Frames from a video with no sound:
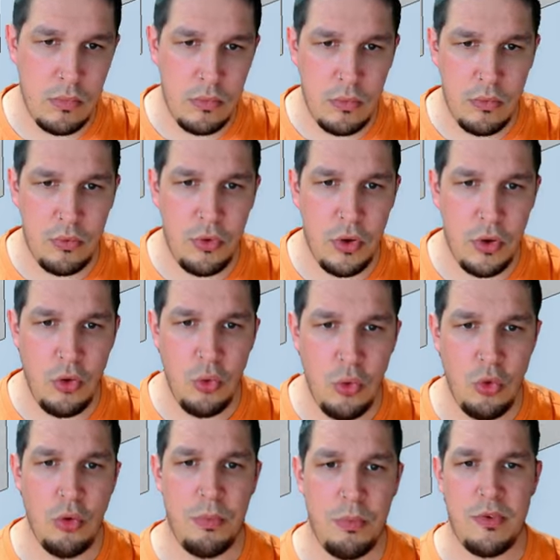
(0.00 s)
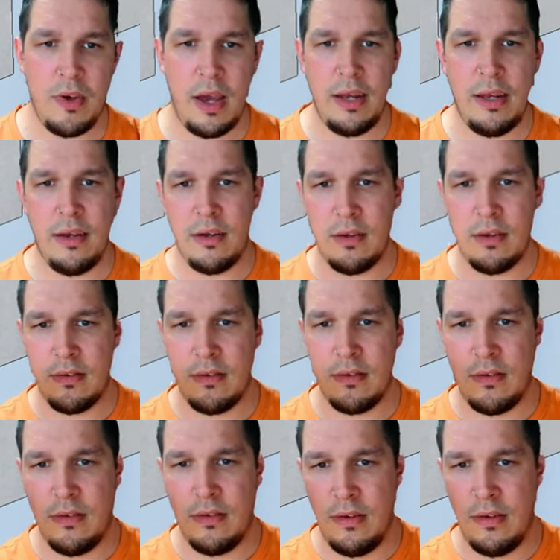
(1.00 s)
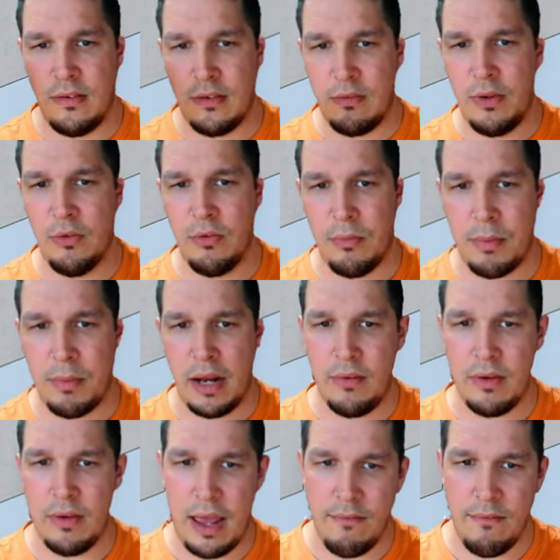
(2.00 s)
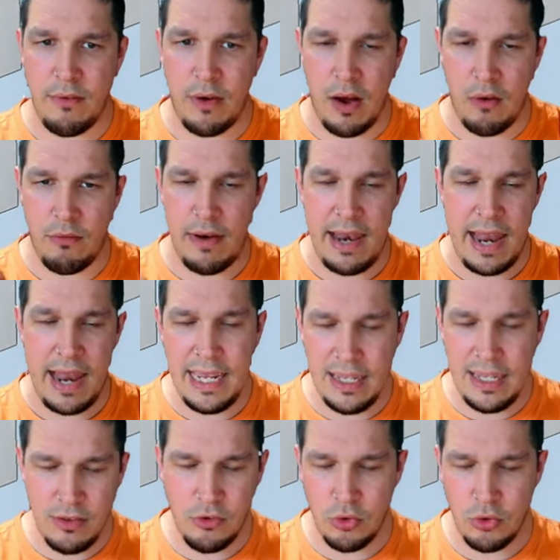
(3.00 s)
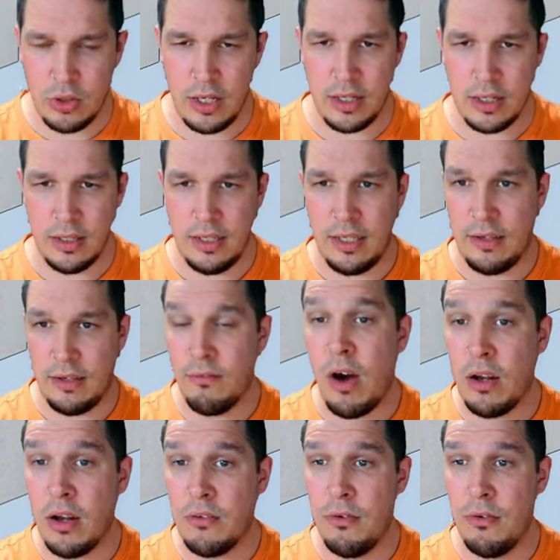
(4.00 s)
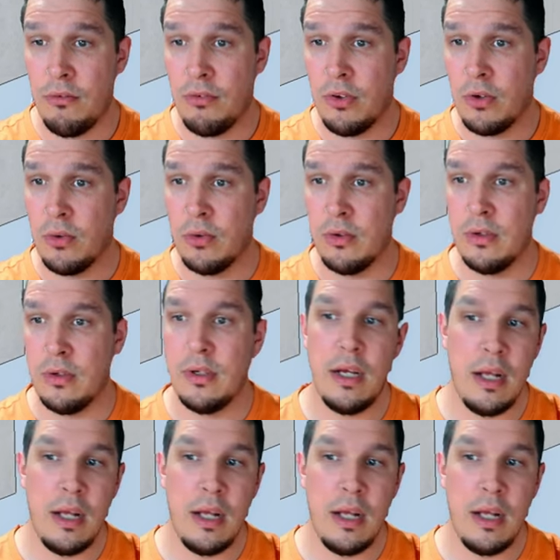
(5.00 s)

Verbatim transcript: für YouTube Zeit, dass dieses Video verbreitet wird, einfach auf Liken zu klicken. Ich warte 5 Sekunden.